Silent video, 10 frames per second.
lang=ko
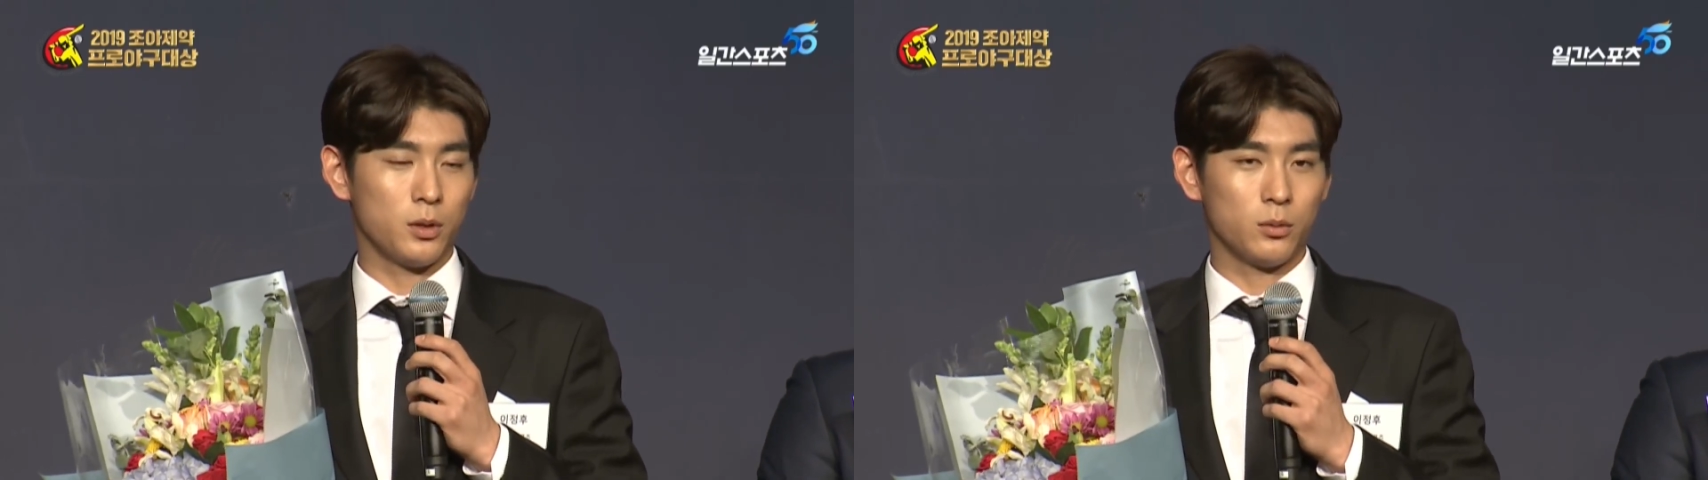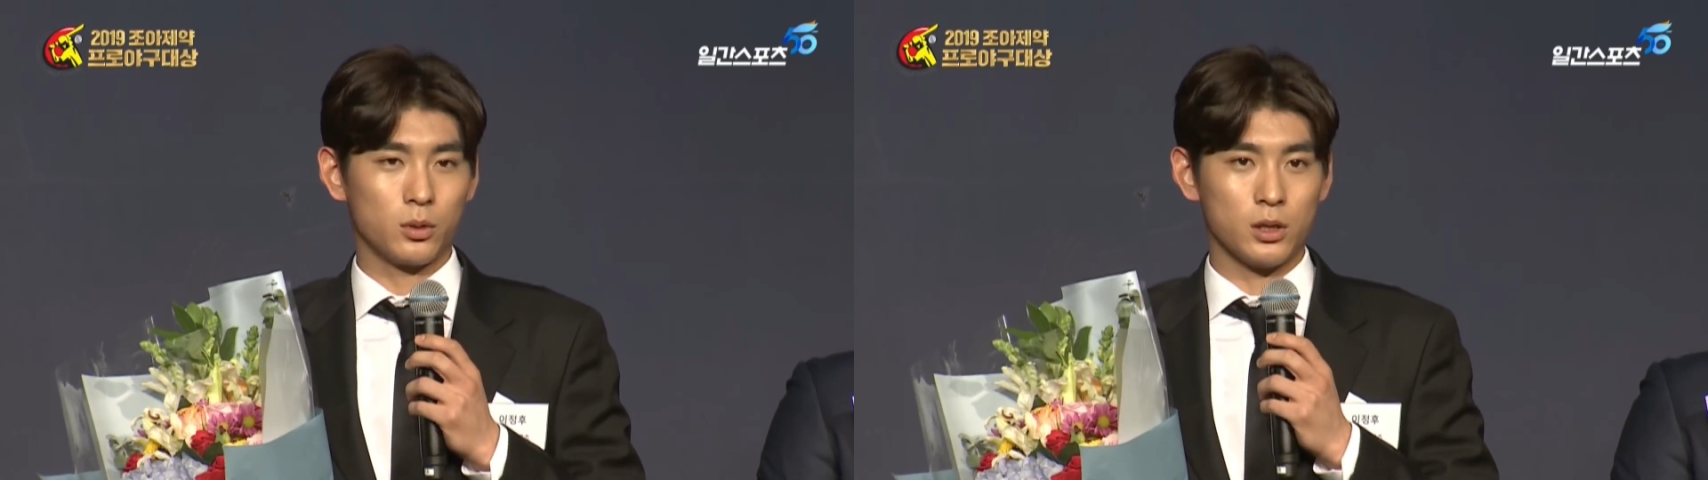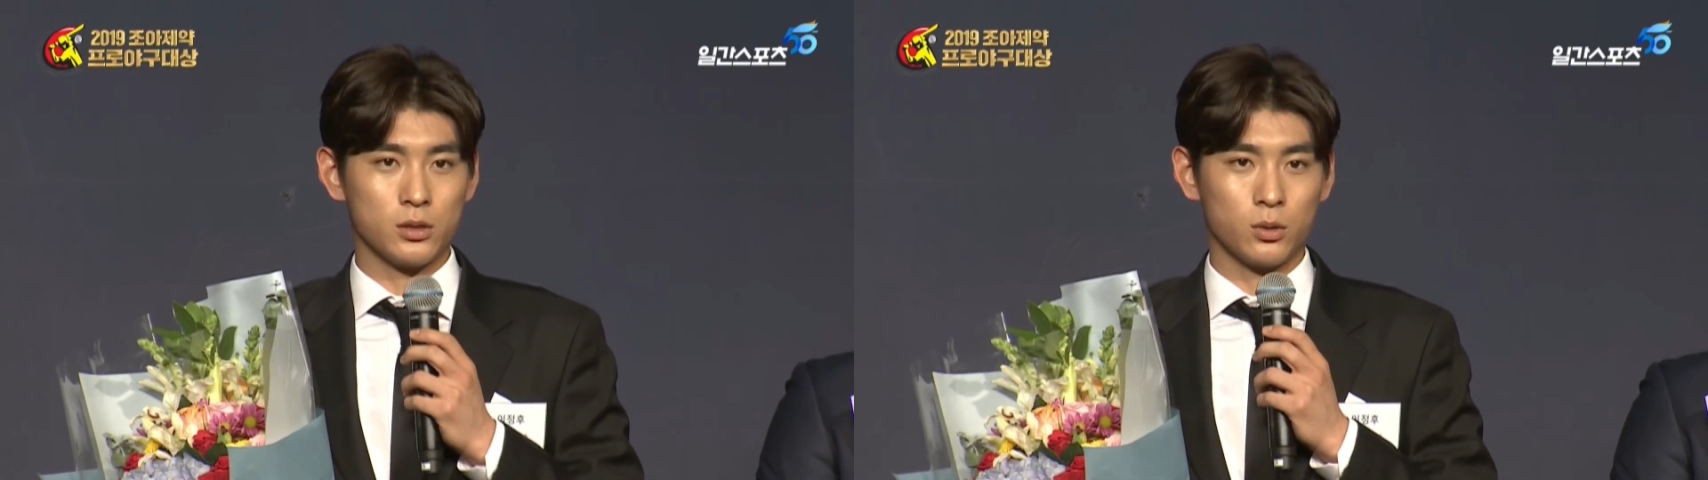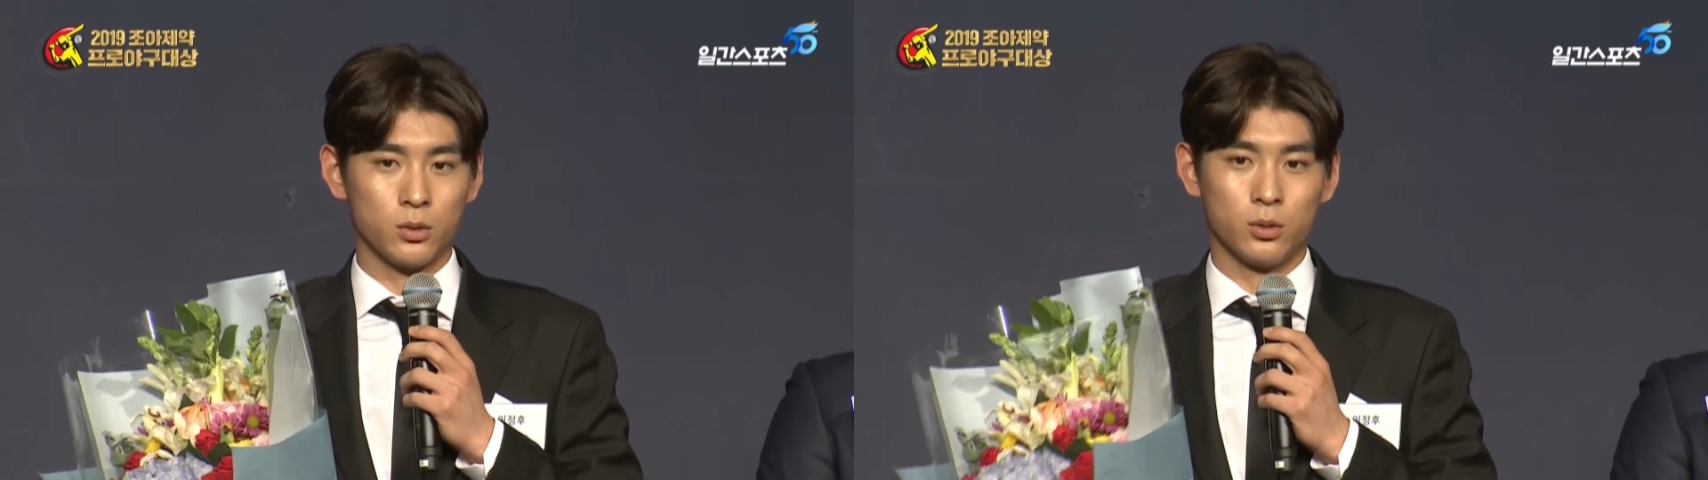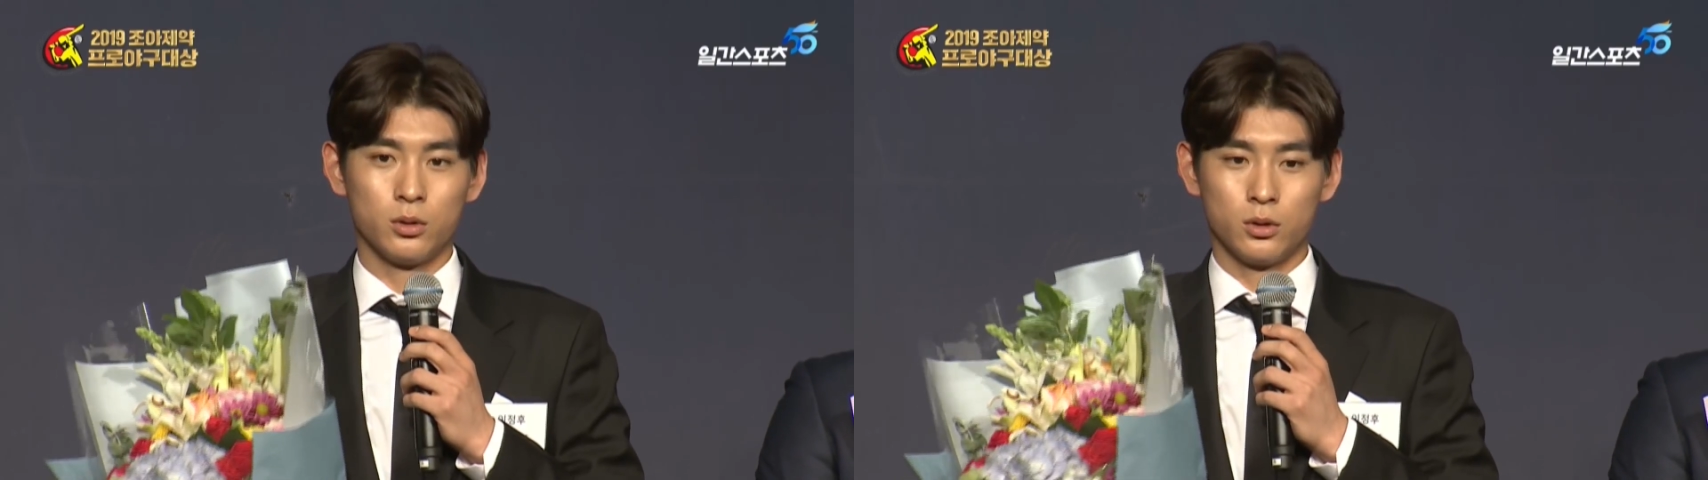선배님도
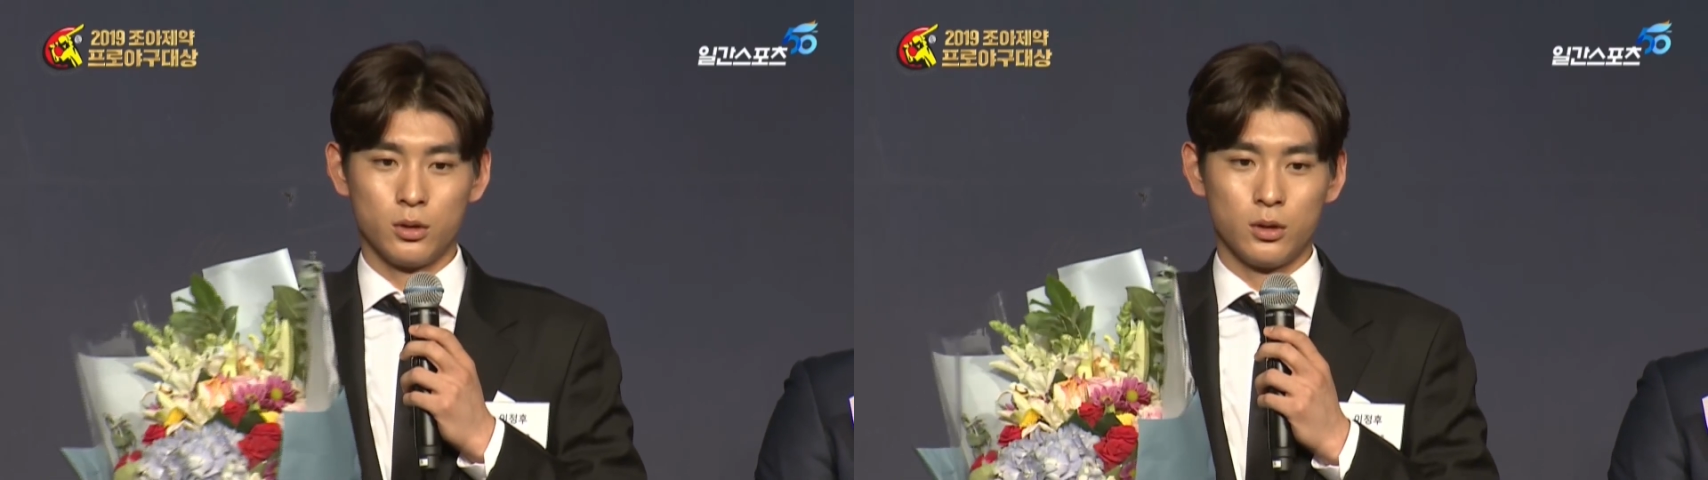계시고